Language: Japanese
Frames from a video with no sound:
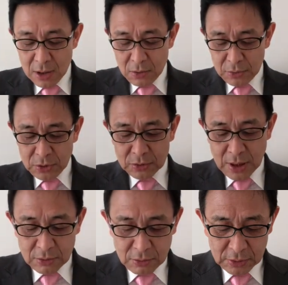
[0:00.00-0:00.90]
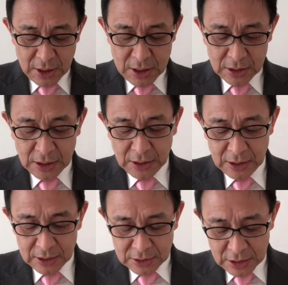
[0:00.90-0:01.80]
このユンケル肯定液
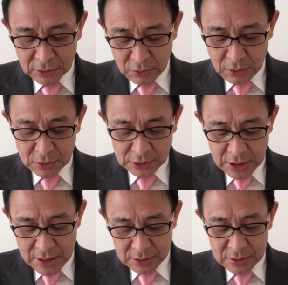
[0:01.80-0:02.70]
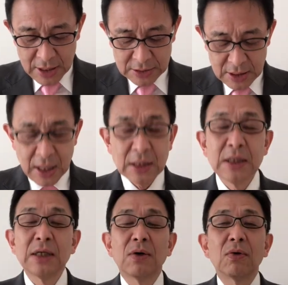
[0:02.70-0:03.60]
ちゃんと製薬会社
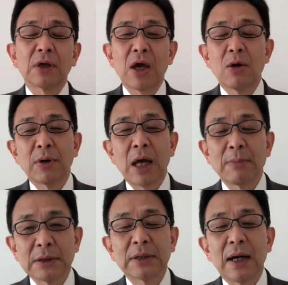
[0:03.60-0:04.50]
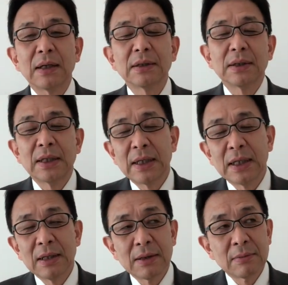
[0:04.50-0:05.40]
に OK をもらいました、
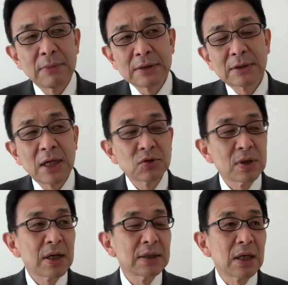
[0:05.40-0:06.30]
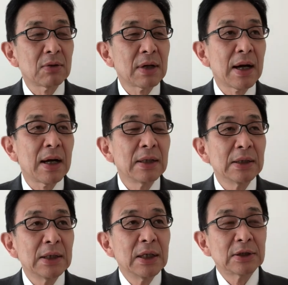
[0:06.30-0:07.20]
えー、まず最初に書いたのが
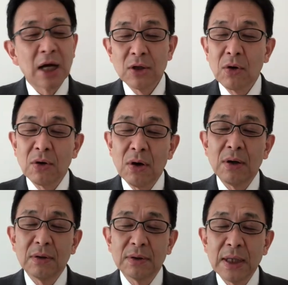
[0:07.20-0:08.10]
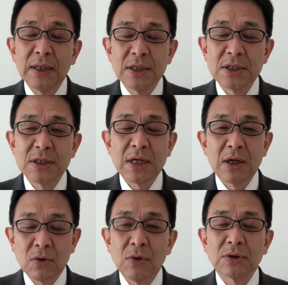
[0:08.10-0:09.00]
茶色い本、ね、7時
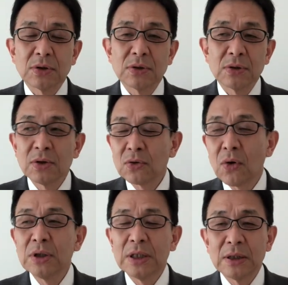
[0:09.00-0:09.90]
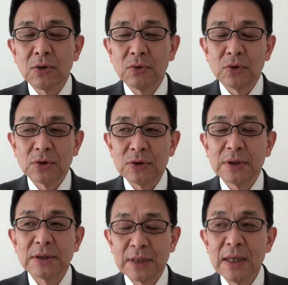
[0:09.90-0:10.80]
間コースというとこに登場する
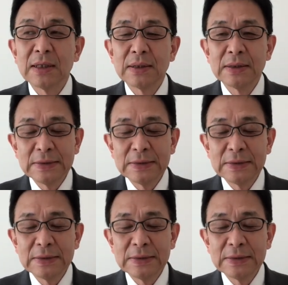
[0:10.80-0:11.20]
んですね